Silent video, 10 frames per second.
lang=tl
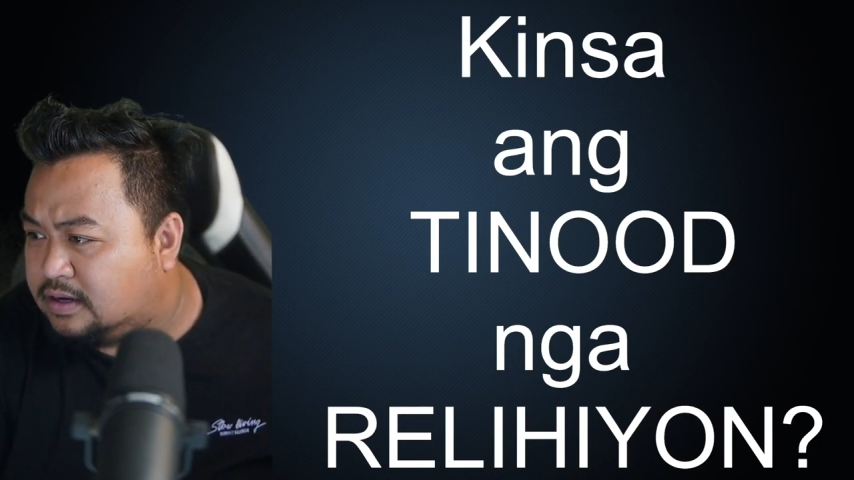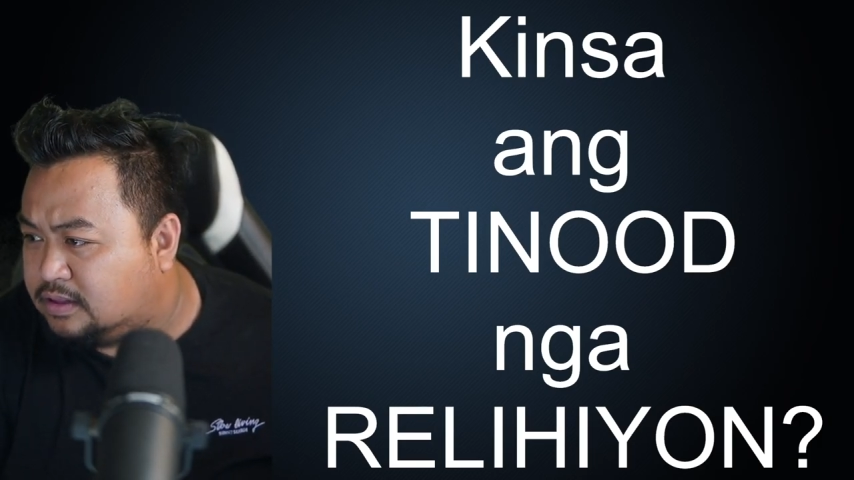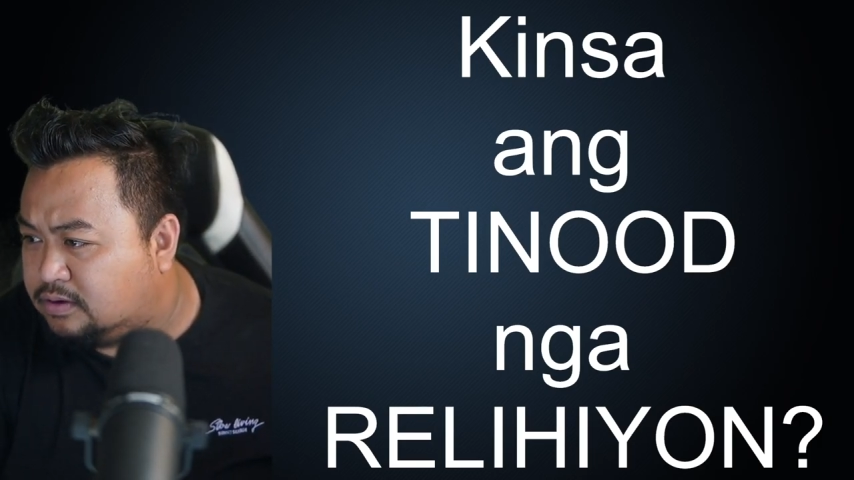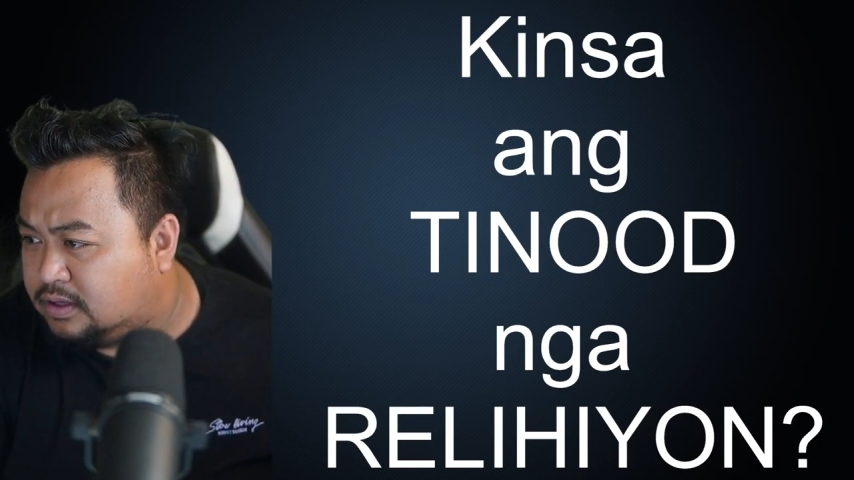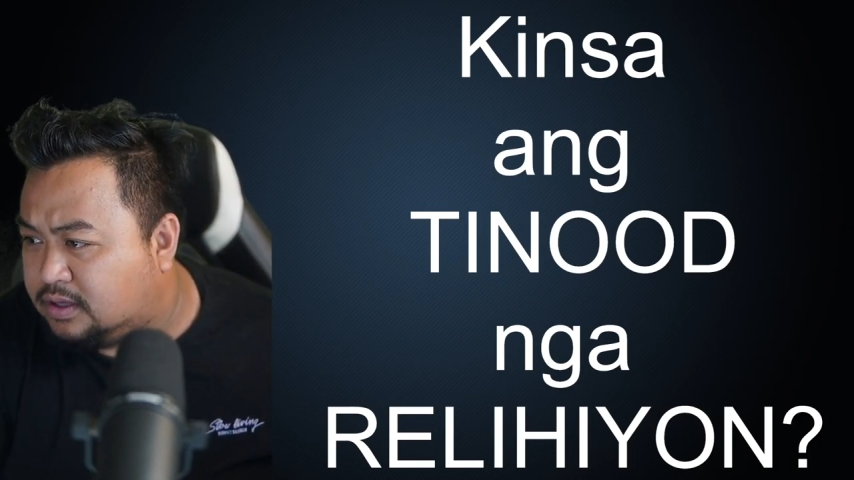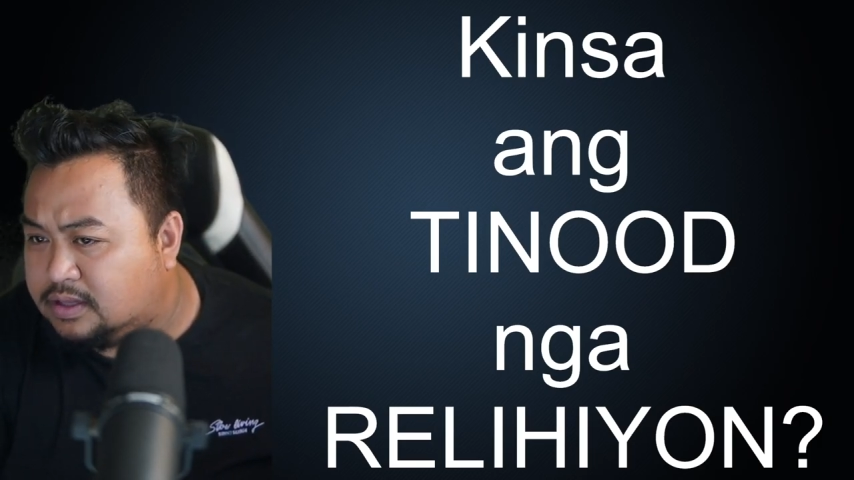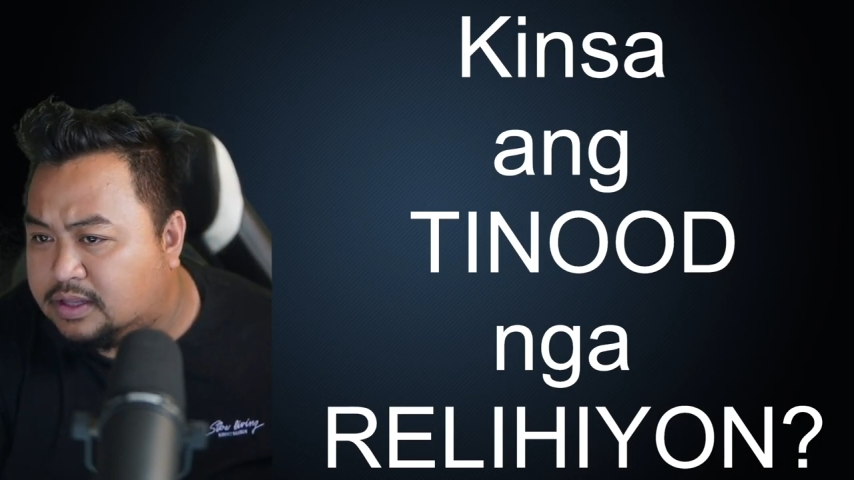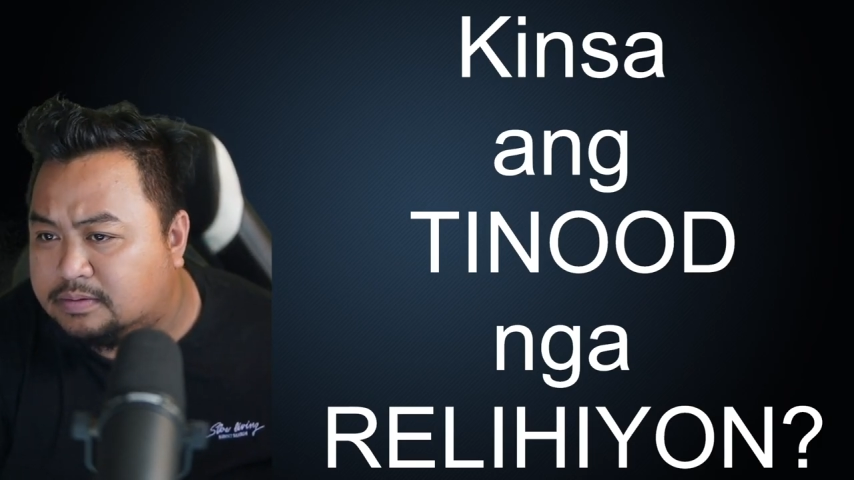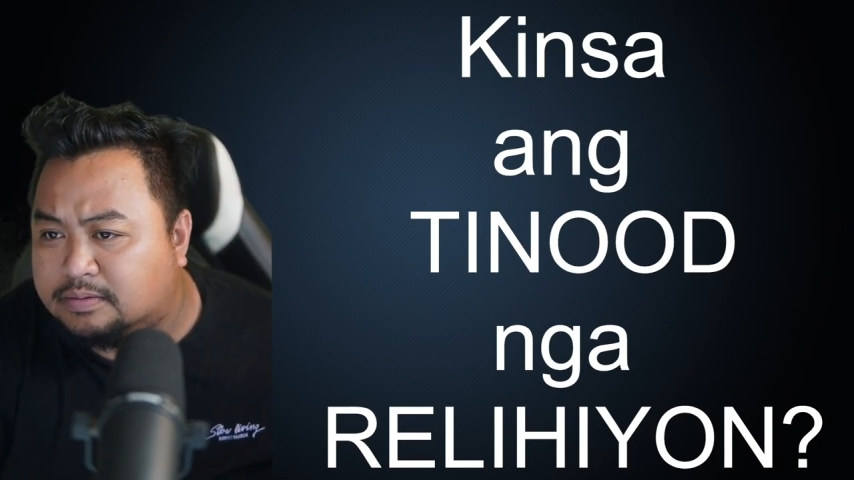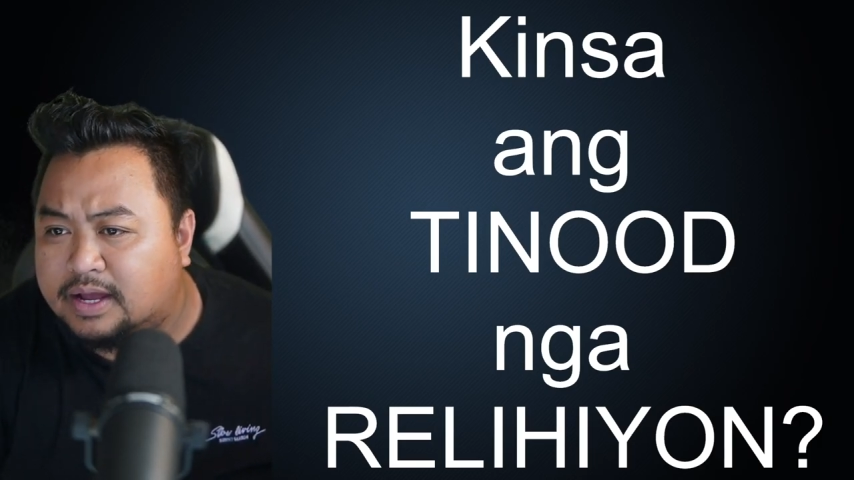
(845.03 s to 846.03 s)
into the
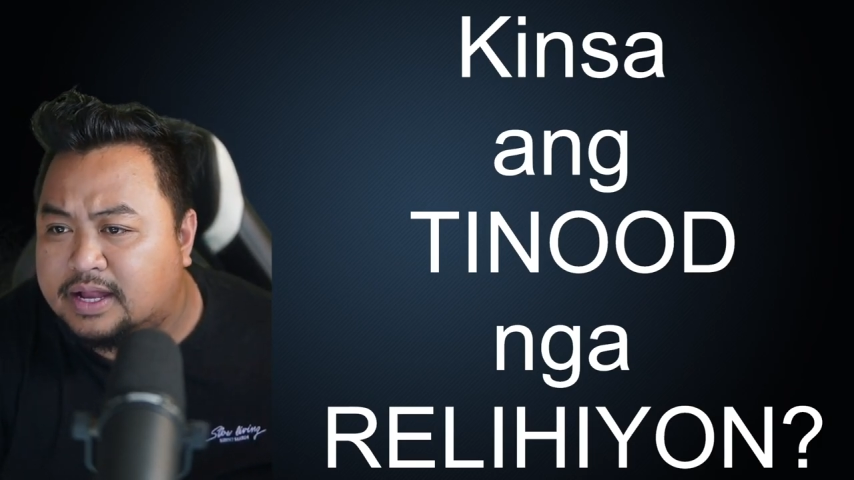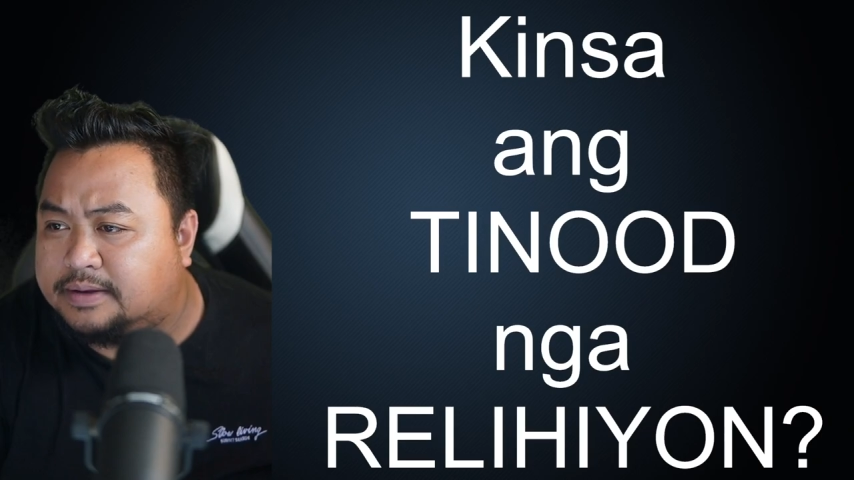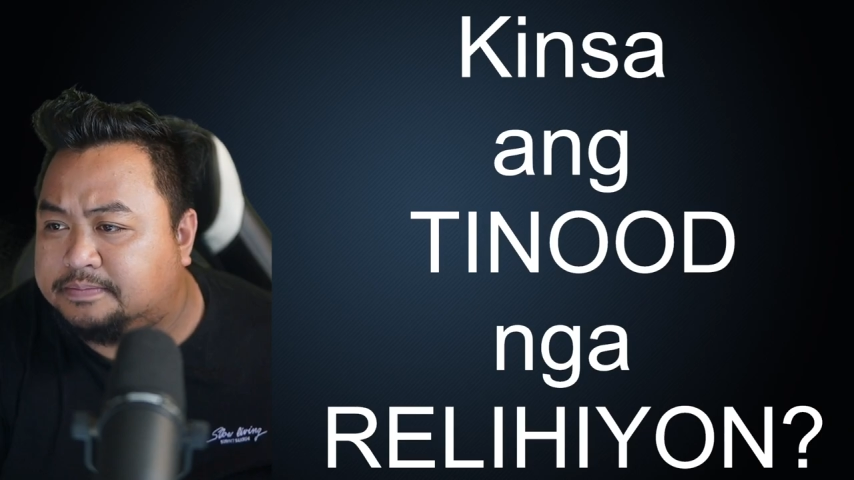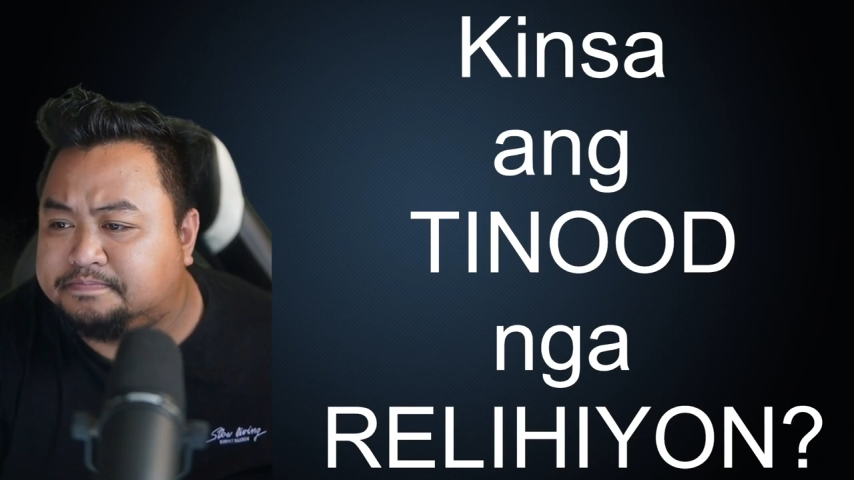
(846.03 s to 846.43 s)
kingdom of God?